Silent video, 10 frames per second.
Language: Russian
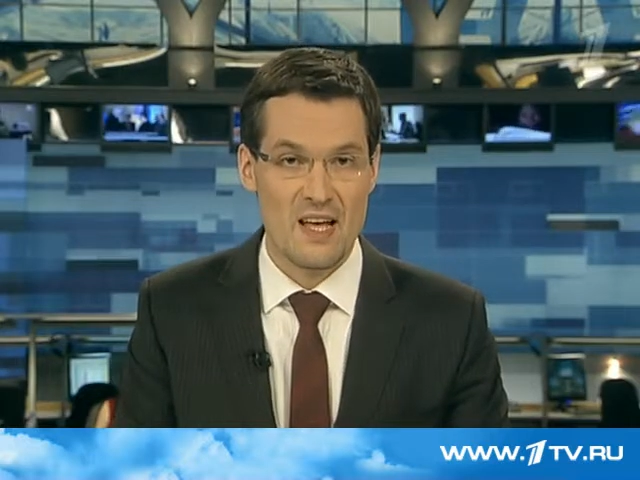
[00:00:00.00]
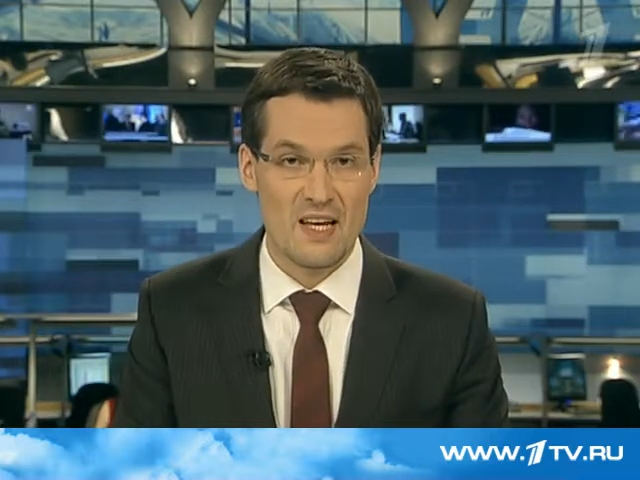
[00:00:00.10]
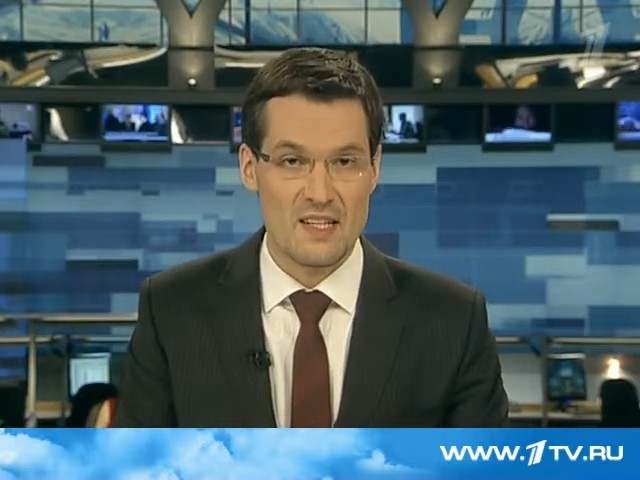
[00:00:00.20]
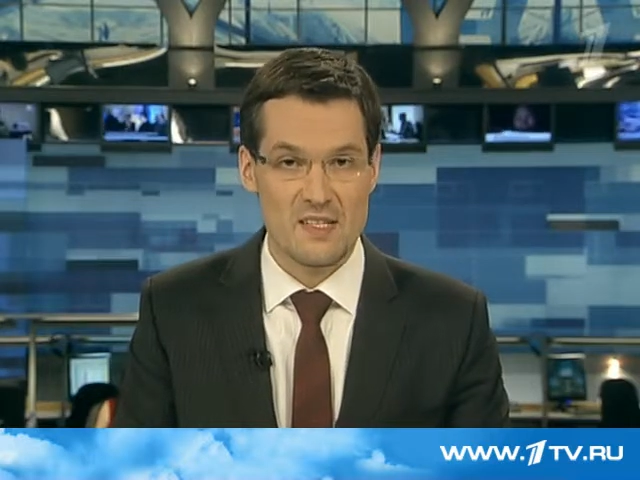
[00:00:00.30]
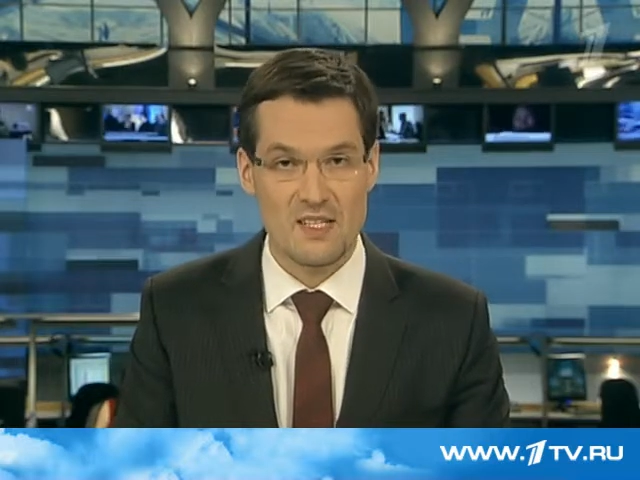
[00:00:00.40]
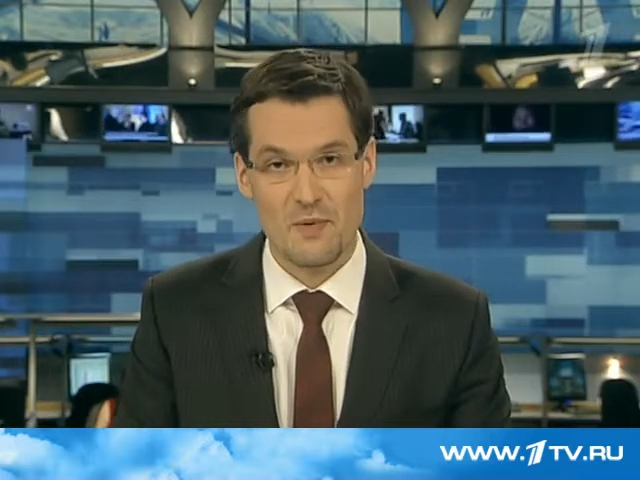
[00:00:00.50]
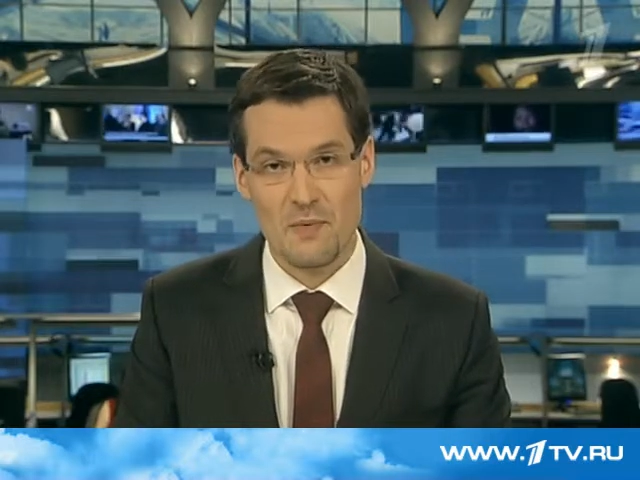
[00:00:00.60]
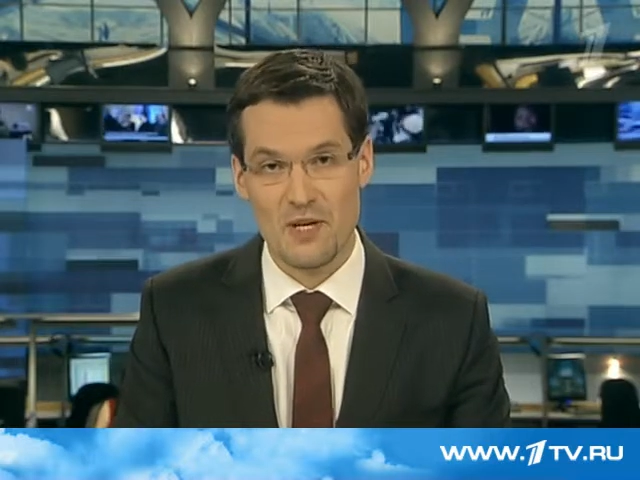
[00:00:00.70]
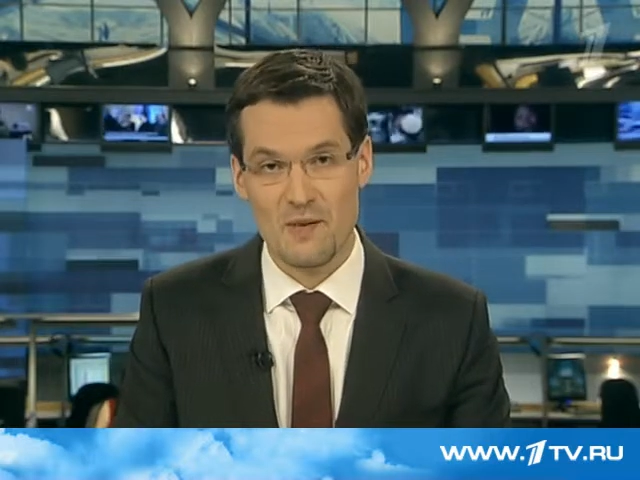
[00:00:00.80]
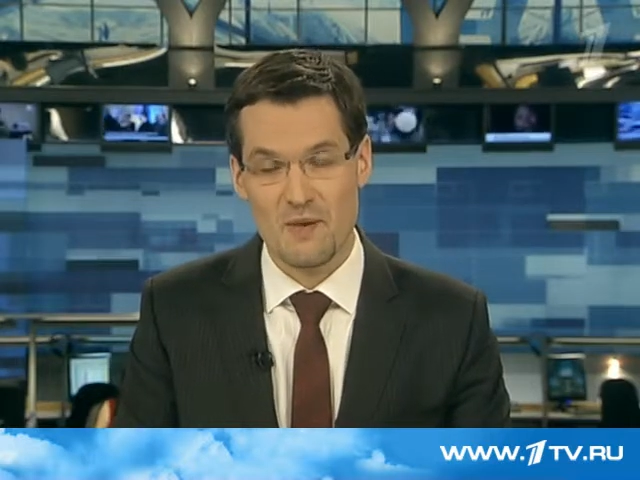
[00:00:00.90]
Российская
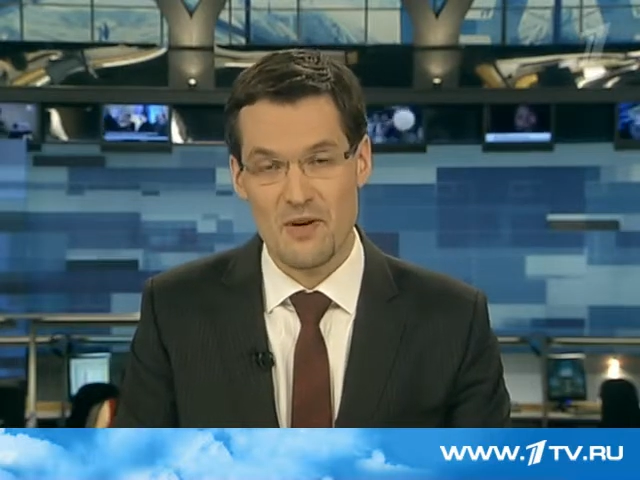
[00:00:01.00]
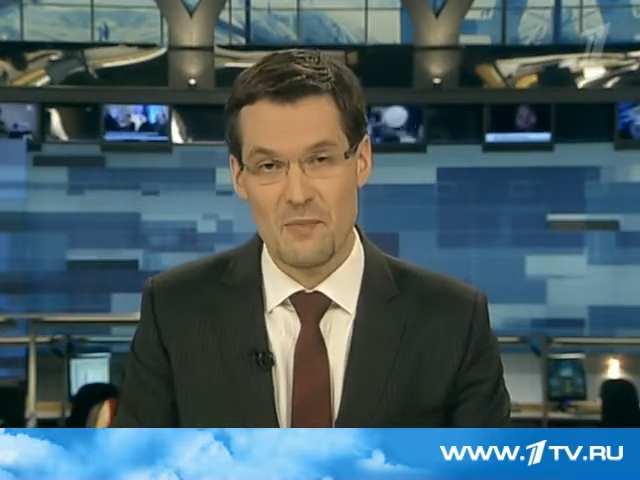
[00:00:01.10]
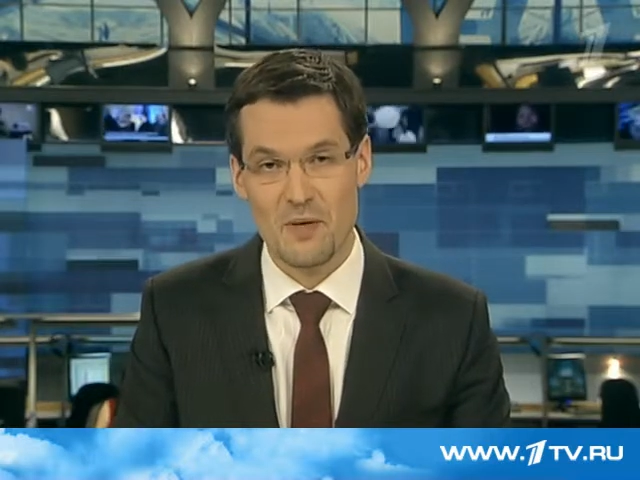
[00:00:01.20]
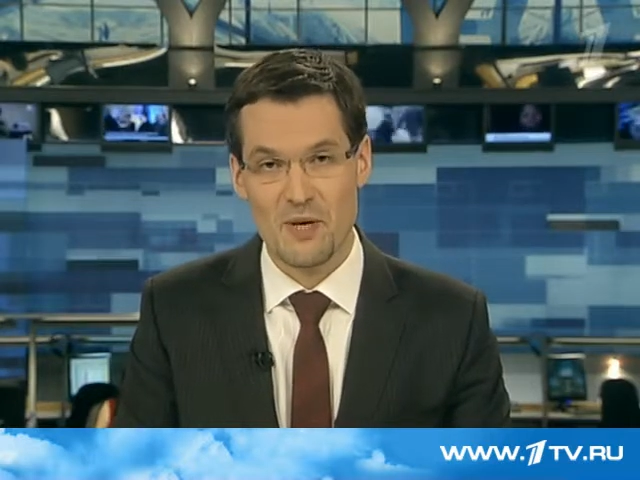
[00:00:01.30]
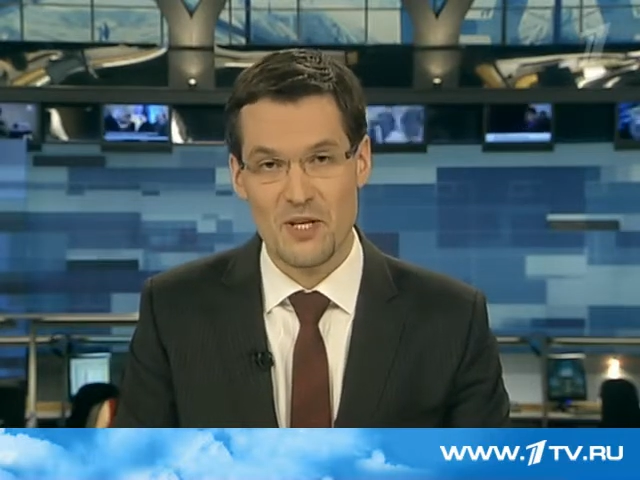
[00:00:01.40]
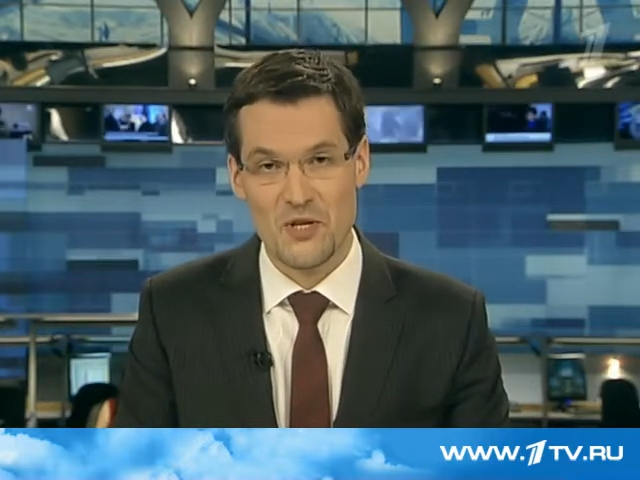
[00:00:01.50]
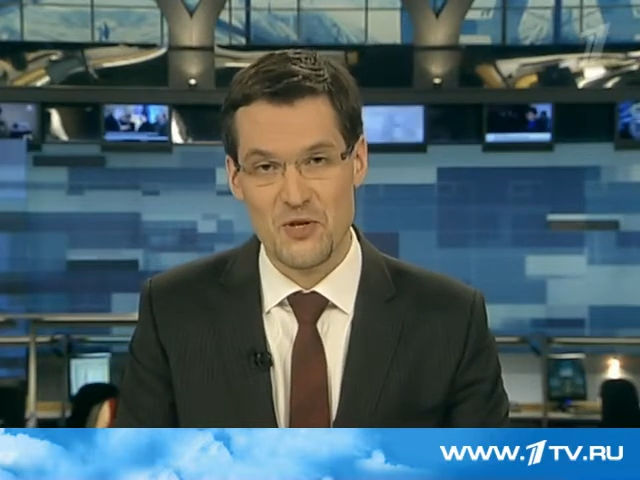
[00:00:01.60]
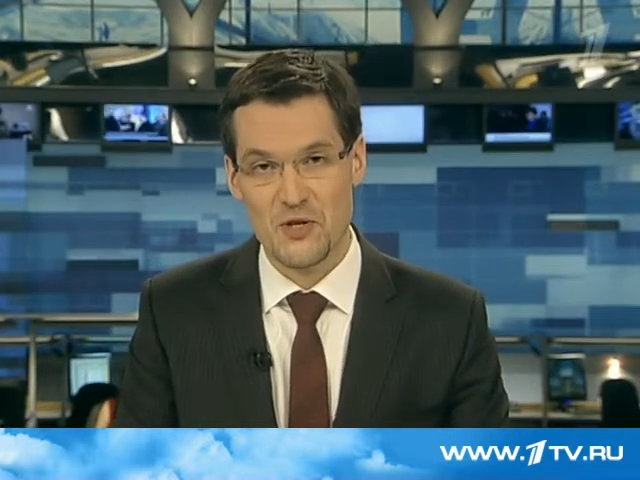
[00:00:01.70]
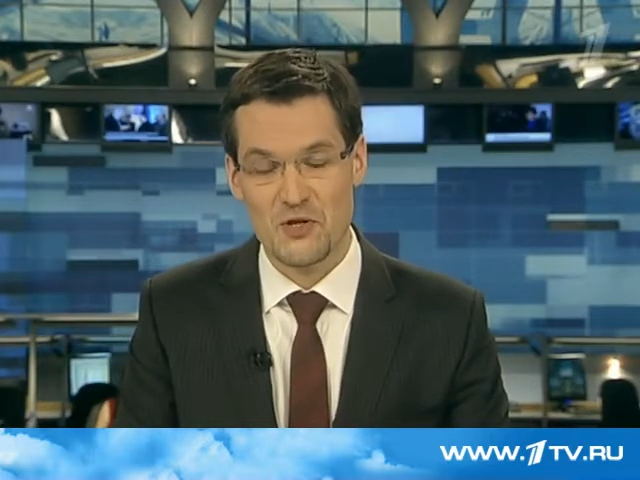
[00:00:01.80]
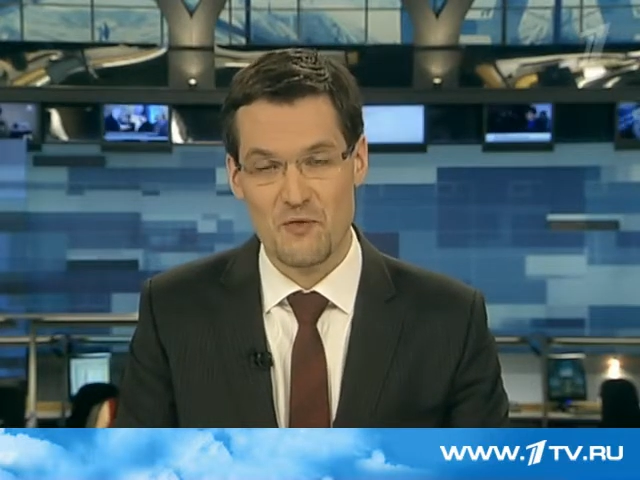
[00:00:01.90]
премьера по времени
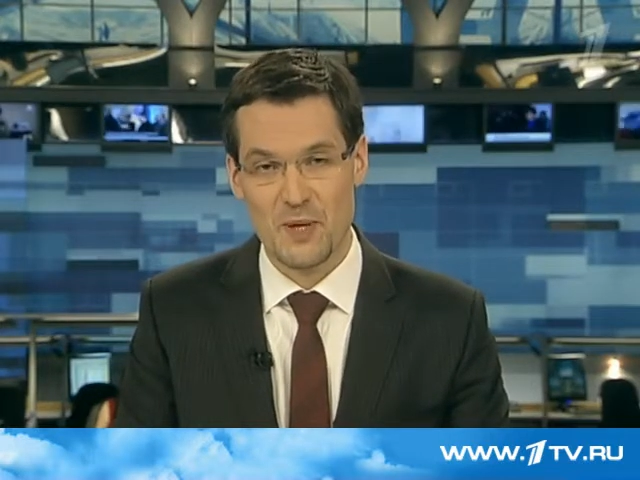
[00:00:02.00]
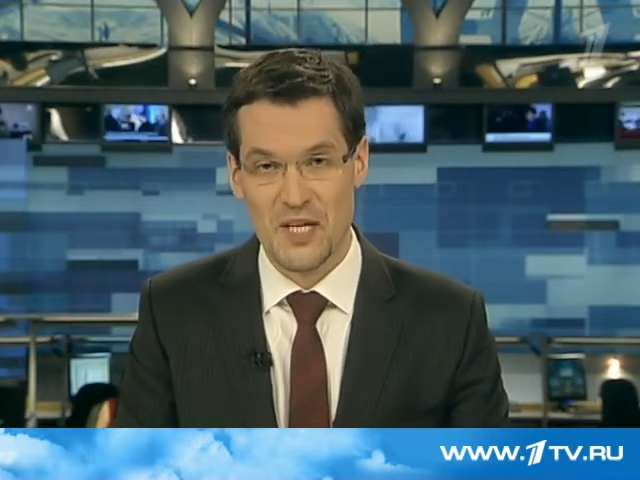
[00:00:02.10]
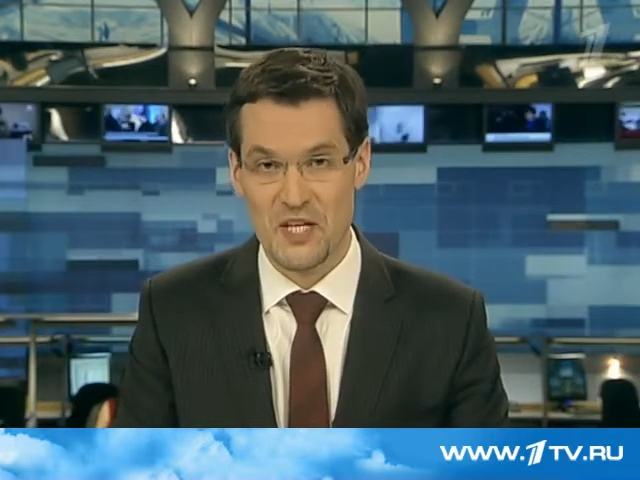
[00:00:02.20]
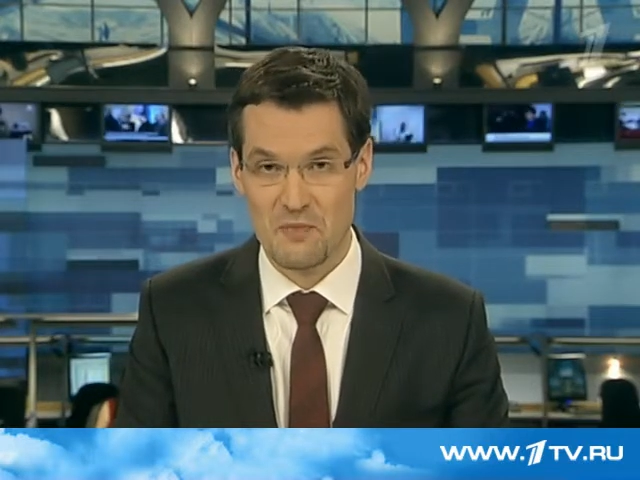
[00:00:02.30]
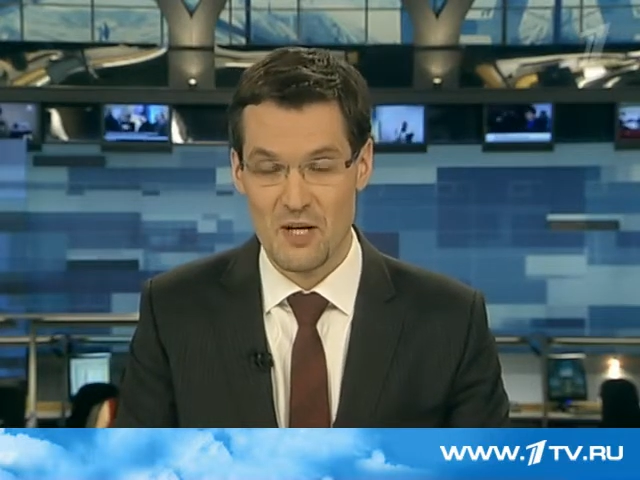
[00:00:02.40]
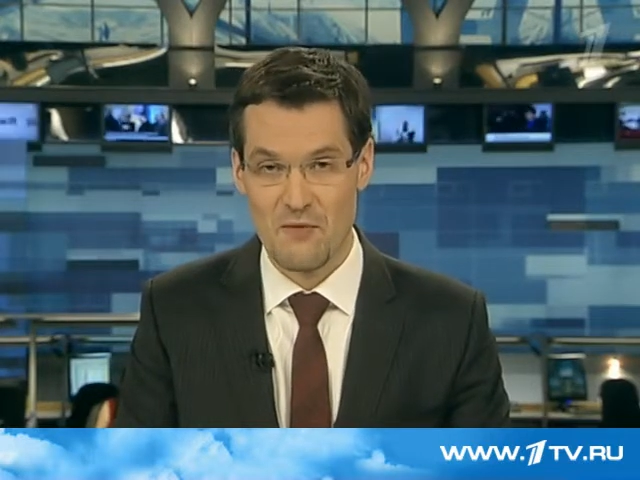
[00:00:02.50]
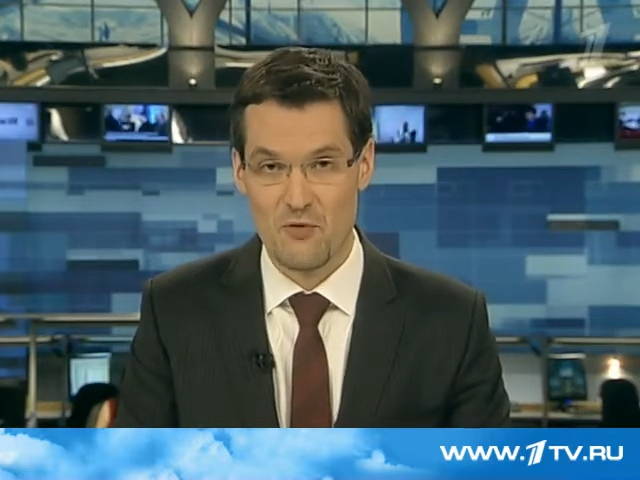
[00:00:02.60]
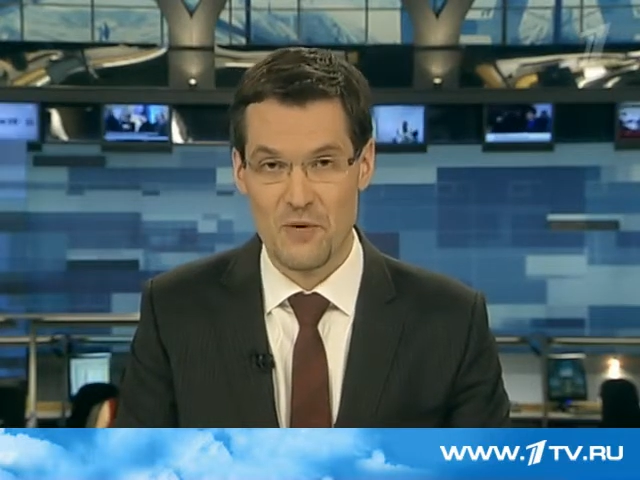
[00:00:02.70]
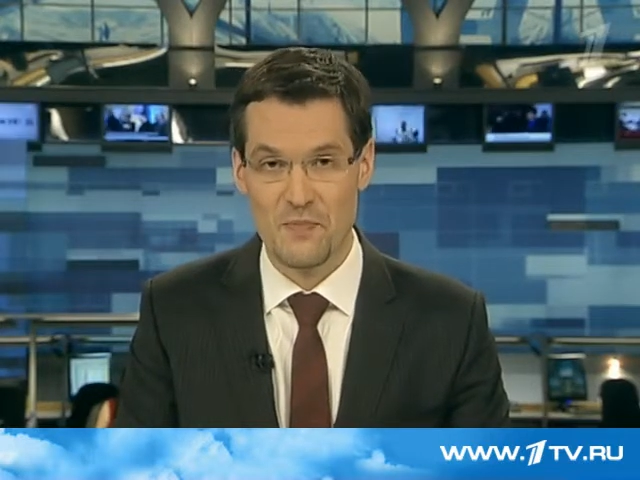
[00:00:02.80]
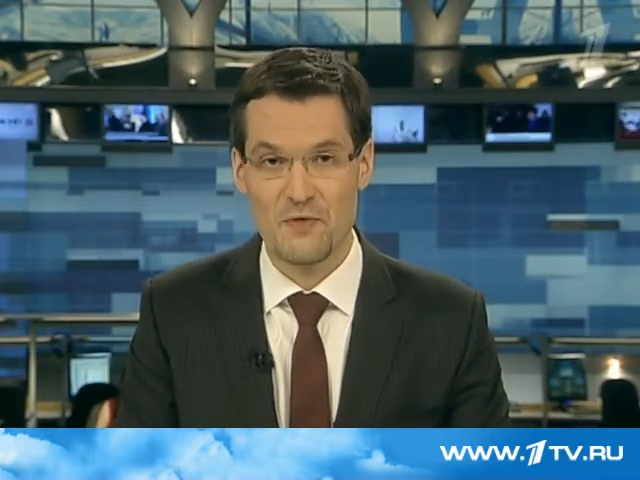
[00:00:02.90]
практически совпадает с мировой.